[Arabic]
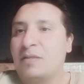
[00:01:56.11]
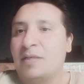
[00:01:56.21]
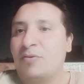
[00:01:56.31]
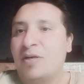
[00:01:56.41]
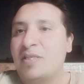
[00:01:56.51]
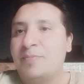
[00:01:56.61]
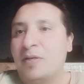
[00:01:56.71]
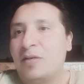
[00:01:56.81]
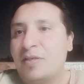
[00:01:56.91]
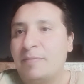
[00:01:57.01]
يعني حسبي
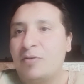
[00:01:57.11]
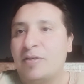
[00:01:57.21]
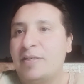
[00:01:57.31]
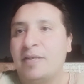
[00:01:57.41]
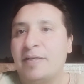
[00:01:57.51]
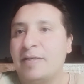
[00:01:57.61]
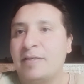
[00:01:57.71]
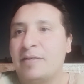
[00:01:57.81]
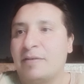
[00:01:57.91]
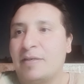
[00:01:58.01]
الله ونعم الوكيل يعني
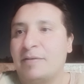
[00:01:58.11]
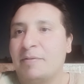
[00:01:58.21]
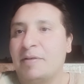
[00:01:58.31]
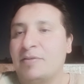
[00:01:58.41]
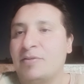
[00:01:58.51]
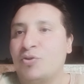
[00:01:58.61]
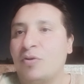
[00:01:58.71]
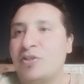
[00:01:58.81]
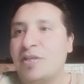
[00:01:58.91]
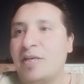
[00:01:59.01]
يعني
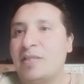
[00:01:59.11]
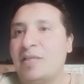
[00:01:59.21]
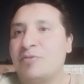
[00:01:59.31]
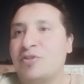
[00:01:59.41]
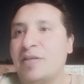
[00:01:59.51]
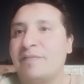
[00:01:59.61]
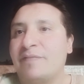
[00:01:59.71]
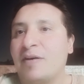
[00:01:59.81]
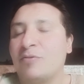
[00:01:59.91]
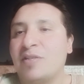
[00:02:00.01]
شغل الشائعات ده مش
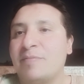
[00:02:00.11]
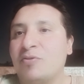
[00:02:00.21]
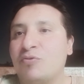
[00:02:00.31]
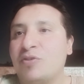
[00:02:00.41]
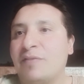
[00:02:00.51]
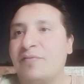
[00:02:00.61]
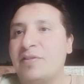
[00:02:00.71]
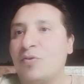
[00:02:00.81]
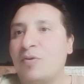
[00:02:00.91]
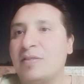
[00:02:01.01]
هينفع وزي ما انتم شايفين
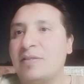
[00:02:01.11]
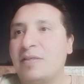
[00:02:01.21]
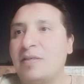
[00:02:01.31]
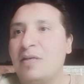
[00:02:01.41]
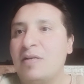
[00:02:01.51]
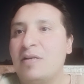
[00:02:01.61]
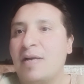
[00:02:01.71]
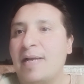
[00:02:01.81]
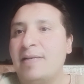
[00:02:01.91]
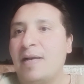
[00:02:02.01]
دلوقتي
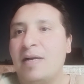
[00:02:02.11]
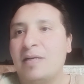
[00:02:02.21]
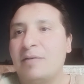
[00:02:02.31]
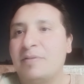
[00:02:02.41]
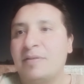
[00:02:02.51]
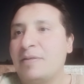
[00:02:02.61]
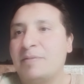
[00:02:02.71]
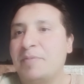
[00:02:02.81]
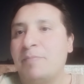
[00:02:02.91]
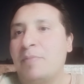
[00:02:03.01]
اي حاجه
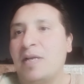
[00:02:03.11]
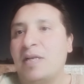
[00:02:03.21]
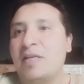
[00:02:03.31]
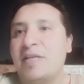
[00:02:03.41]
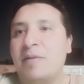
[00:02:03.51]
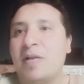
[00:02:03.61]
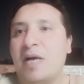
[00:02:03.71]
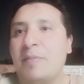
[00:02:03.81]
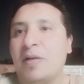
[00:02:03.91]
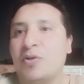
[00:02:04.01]
بيتباع ببلاغ للنائب العام على